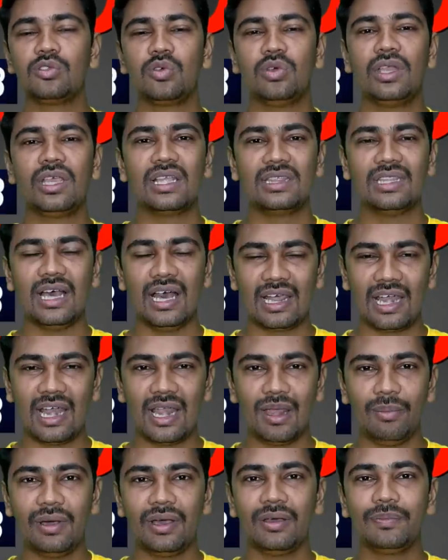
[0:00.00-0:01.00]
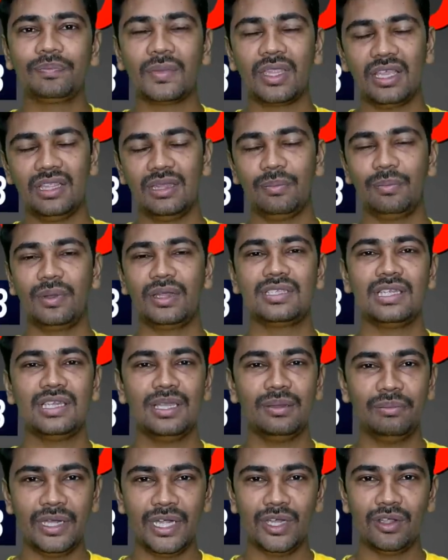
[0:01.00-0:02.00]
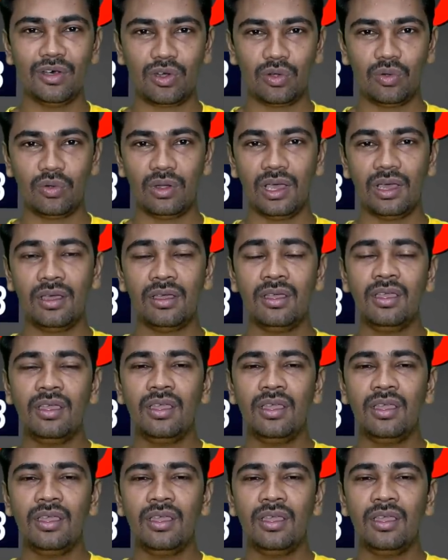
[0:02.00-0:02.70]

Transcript: ஸோ நீங்கள் தாராளமாக இந்த பிரச்சனையில் மீண்டு வரணும்னா